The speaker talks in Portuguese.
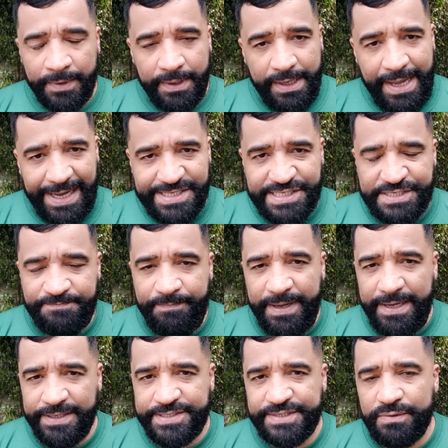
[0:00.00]
e as
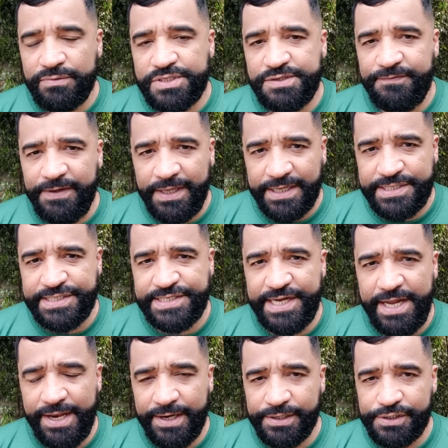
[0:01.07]
bênçãos
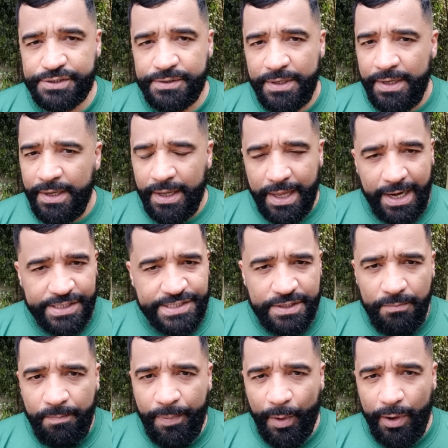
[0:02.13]
financeiras, elas
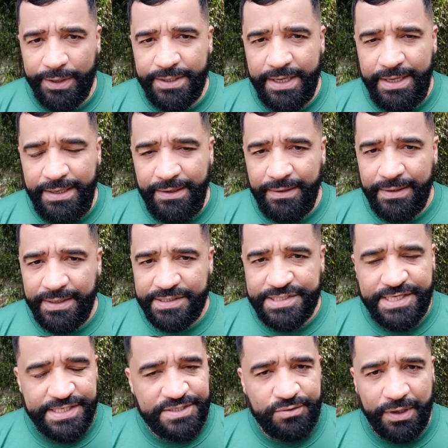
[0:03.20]
não podem
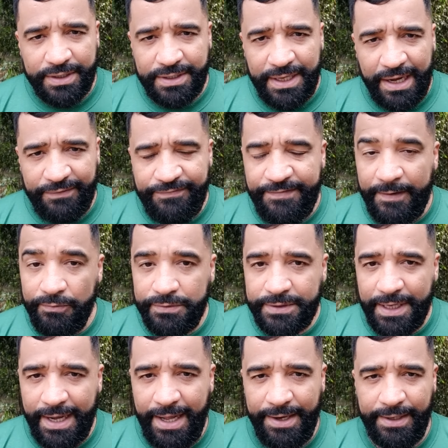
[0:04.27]
se esgotar,
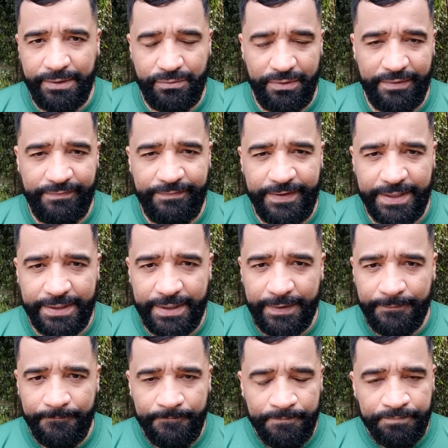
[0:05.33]
faltar na tua vida.
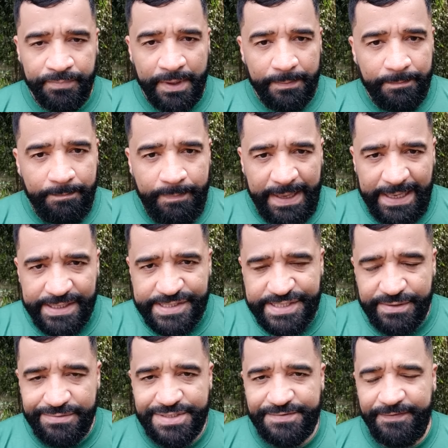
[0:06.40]

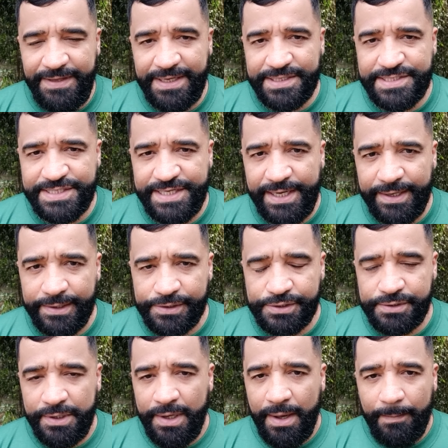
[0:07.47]
Bênçãos
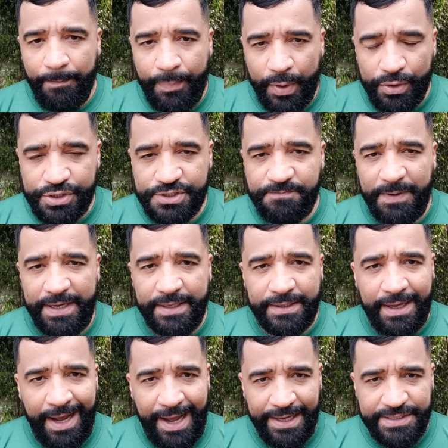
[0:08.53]
financeiras,
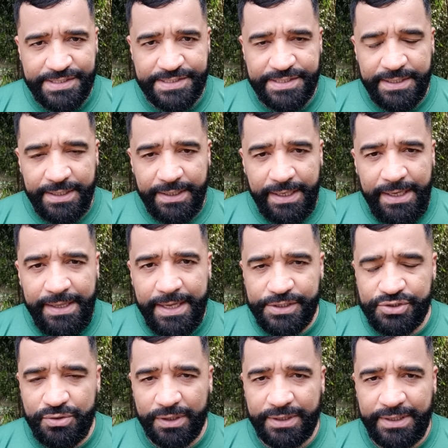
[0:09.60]
prosperidades
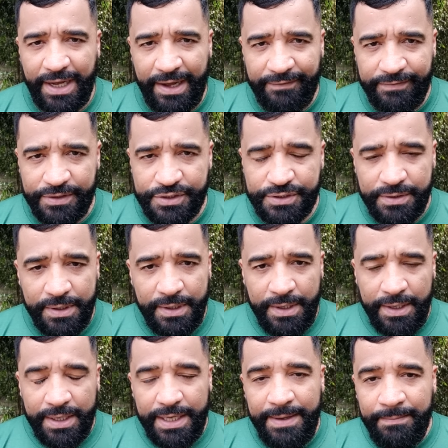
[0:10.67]
inesgotáveis.
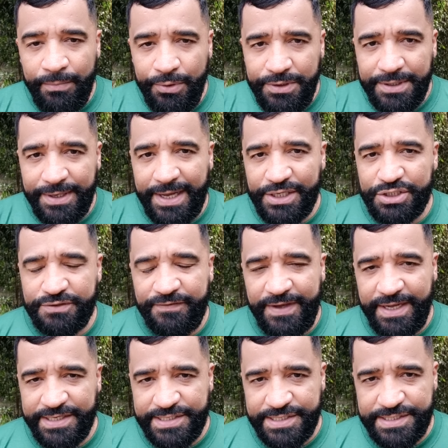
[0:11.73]
E muitas das
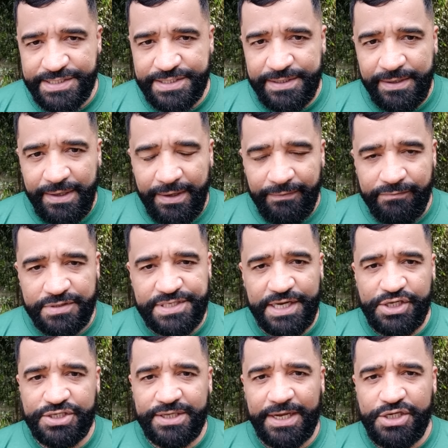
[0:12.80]
vezes você
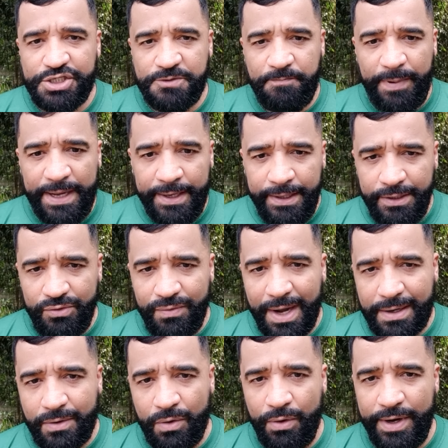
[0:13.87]
está esperando
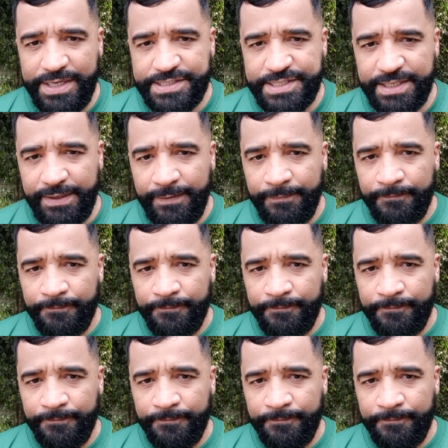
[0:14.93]
uma coisa